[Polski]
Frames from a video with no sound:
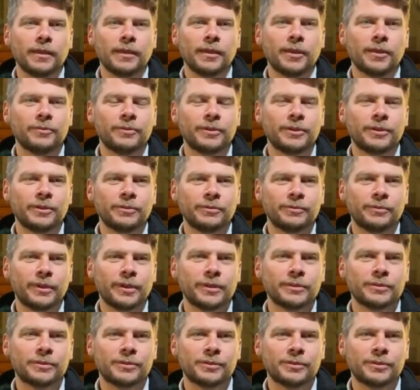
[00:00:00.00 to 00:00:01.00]
E, witam
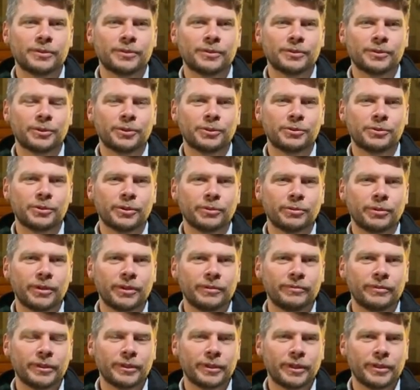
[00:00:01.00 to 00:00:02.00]
Was z
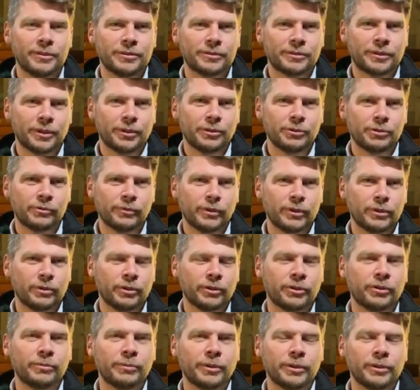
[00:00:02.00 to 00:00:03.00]
Kościoła Ewangelickiego
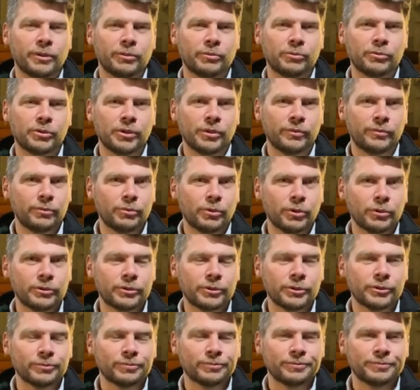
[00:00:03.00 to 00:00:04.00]
Świętego Mateusza w
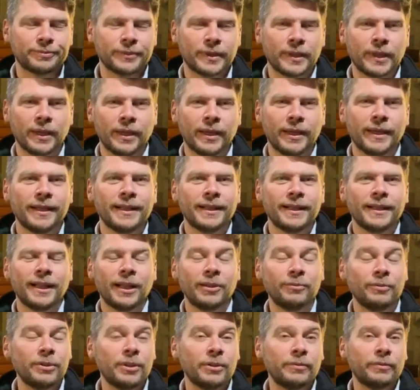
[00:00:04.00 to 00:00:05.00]
Łodzi.
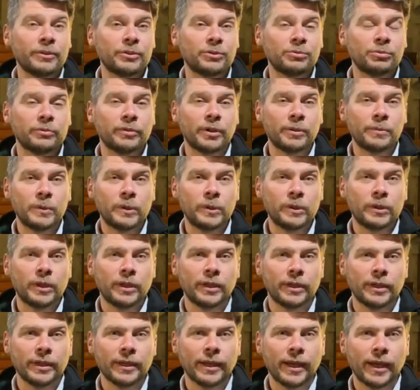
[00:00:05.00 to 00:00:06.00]
A witam Was słowami
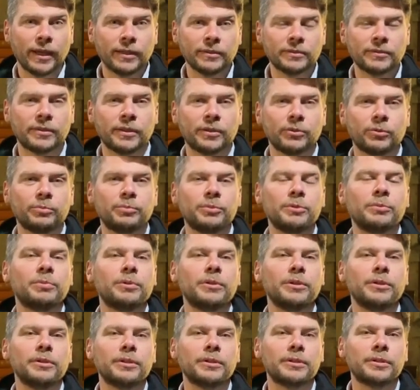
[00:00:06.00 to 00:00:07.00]
haseł
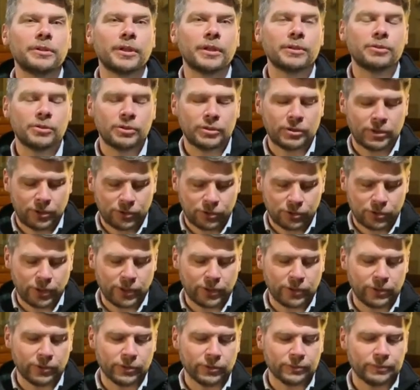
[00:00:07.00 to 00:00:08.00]
biblijnych dnia
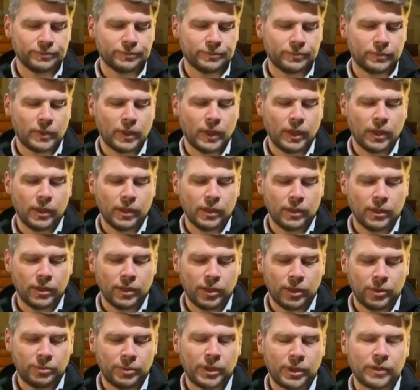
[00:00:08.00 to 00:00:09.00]
dzisiejszego.
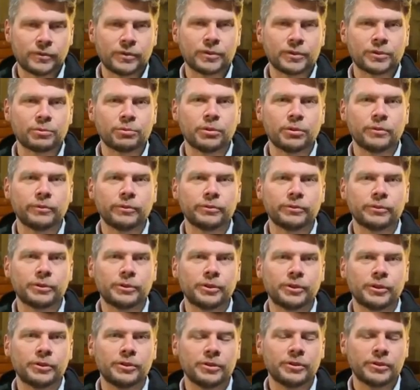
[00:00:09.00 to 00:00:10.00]
E, pierwsze słowo z
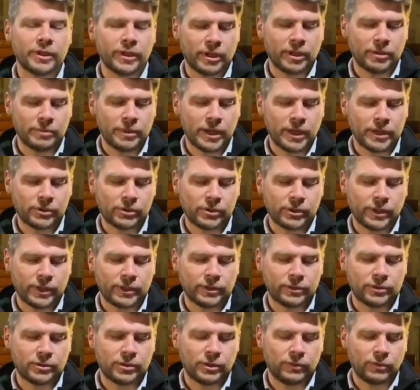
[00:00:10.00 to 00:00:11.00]
Księgi
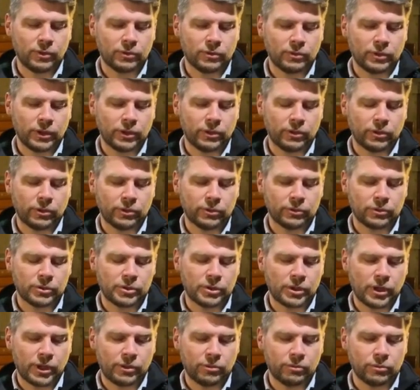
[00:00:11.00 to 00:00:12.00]
Nehemiasza z 9
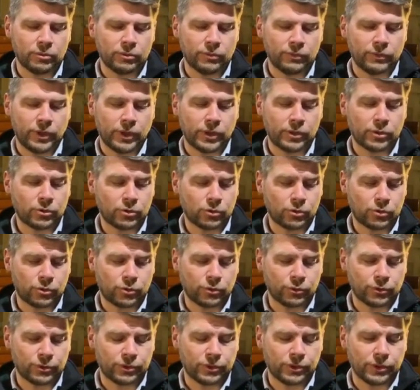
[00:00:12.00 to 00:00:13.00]
rozdziału, wiersz
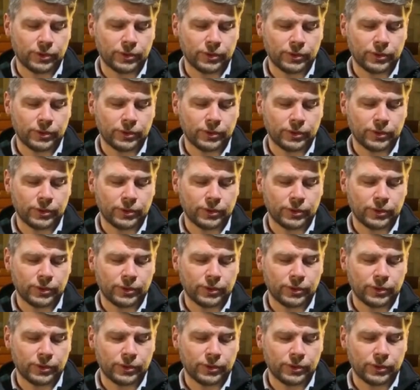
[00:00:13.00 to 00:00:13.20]
6.